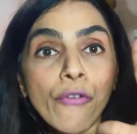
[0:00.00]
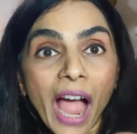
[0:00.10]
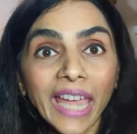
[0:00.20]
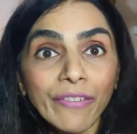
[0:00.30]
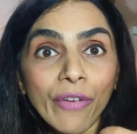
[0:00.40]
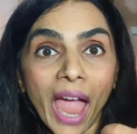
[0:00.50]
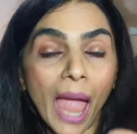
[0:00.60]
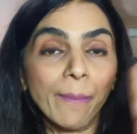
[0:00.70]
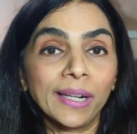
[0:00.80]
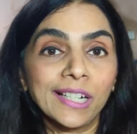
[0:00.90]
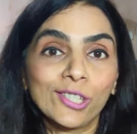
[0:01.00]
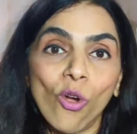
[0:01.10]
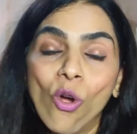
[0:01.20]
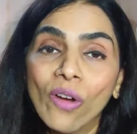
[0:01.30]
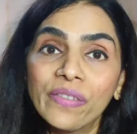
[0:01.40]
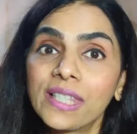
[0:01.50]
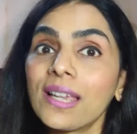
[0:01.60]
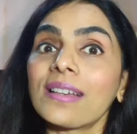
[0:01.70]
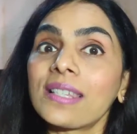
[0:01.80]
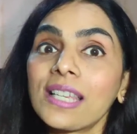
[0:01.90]
फाइव हैबिट्स ऑफ
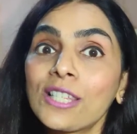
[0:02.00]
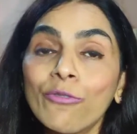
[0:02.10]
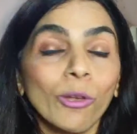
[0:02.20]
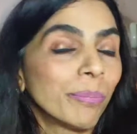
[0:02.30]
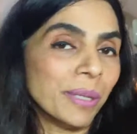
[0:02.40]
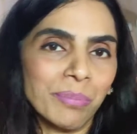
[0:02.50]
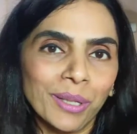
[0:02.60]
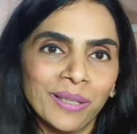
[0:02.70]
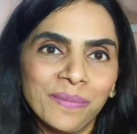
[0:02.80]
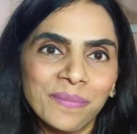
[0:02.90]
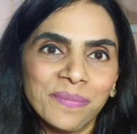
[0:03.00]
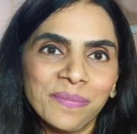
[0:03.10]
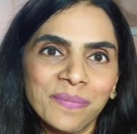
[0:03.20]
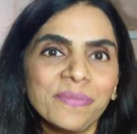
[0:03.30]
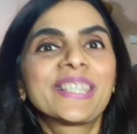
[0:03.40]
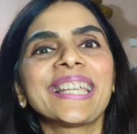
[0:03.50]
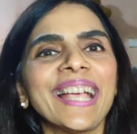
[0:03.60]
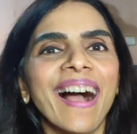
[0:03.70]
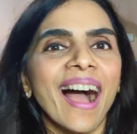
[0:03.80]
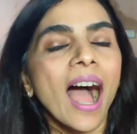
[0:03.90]
सक्सेसफुल पीपल
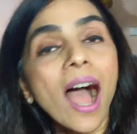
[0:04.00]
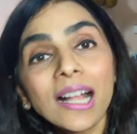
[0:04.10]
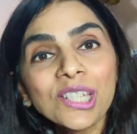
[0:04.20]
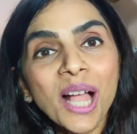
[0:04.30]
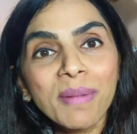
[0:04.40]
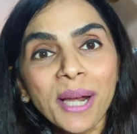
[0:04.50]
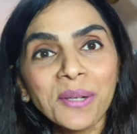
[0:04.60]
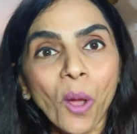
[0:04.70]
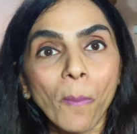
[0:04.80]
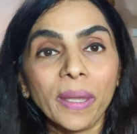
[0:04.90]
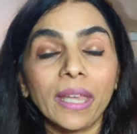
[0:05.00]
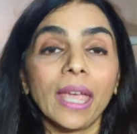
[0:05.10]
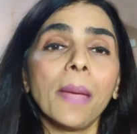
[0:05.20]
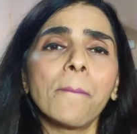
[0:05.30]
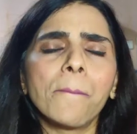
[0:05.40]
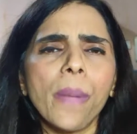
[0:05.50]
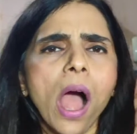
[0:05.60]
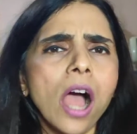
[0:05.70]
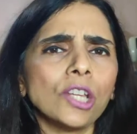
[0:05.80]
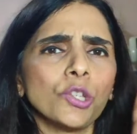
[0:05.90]
जी हाँ आज का हमारा टॉपिक है
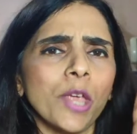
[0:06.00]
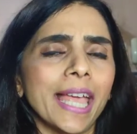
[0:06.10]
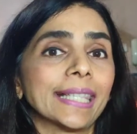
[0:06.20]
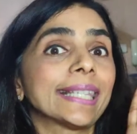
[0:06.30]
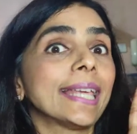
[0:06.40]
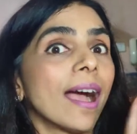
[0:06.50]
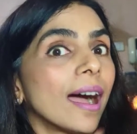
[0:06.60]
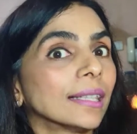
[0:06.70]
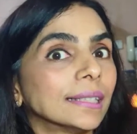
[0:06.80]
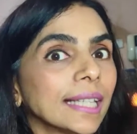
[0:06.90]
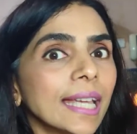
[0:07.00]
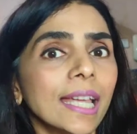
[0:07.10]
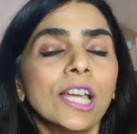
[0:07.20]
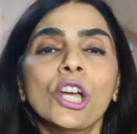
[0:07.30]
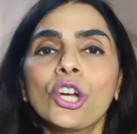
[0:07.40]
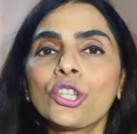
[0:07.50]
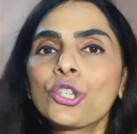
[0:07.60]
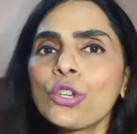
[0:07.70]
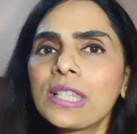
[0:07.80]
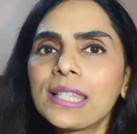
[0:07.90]
पांच ऐसी आदतें
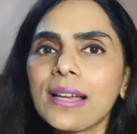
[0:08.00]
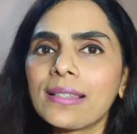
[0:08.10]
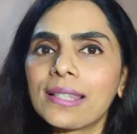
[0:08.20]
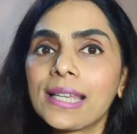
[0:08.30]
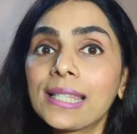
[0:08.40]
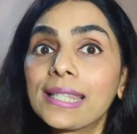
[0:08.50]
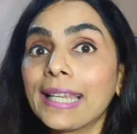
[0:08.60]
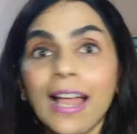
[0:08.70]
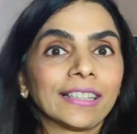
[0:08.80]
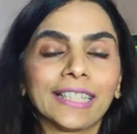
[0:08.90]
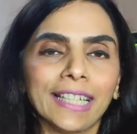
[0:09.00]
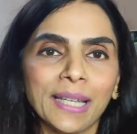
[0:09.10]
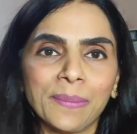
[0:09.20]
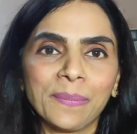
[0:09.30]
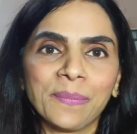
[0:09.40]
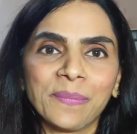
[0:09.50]
जो सक्सेस दिलाती है